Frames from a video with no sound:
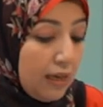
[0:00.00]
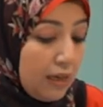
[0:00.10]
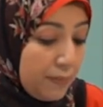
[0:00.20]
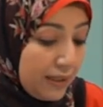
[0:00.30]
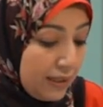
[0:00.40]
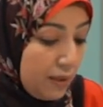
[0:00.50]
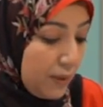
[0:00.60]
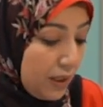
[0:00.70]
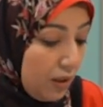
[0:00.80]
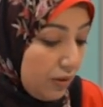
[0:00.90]
لما اتنين
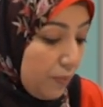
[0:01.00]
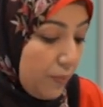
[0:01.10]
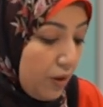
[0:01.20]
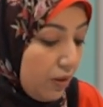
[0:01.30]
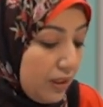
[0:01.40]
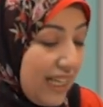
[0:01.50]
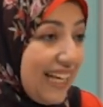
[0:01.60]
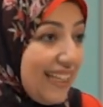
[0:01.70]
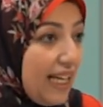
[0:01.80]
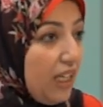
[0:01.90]
من الاطباء
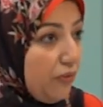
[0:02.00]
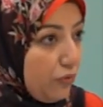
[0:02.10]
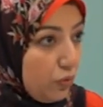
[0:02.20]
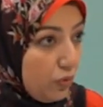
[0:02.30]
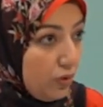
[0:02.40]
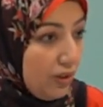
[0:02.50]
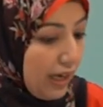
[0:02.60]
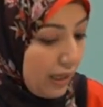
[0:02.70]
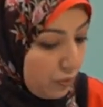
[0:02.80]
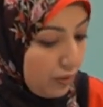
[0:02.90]
يختلفوا
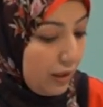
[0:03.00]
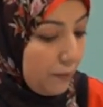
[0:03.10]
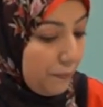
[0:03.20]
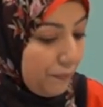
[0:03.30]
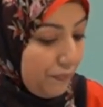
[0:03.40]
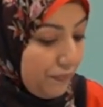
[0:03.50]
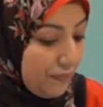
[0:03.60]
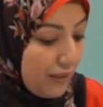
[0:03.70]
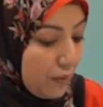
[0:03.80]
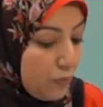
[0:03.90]
حول
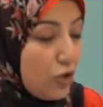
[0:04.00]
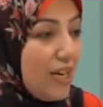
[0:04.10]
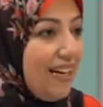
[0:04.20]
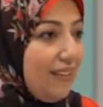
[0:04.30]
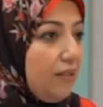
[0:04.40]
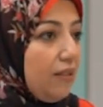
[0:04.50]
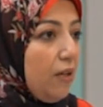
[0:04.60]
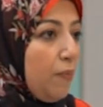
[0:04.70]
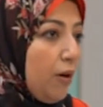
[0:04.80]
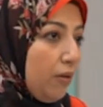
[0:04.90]
مساعده
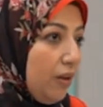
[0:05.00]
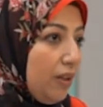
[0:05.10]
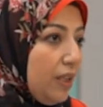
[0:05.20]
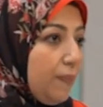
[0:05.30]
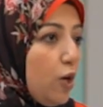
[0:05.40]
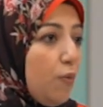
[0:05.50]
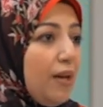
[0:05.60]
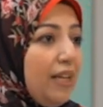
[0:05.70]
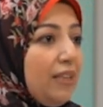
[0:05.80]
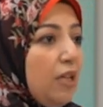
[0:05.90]
المرضى يبقى
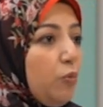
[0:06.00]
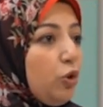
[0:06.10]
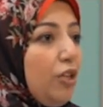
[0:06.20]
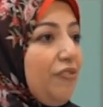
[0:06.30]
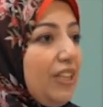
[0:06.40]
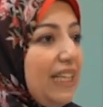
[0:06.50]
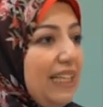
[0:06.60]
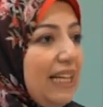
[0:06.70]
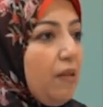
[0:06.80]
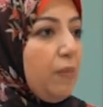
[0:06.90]
هما الاتنين
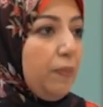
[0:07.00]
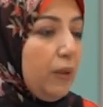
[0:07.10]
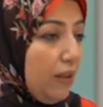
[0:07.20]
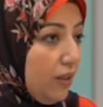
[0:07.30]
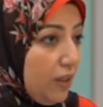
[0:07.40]
متفقين على المبدا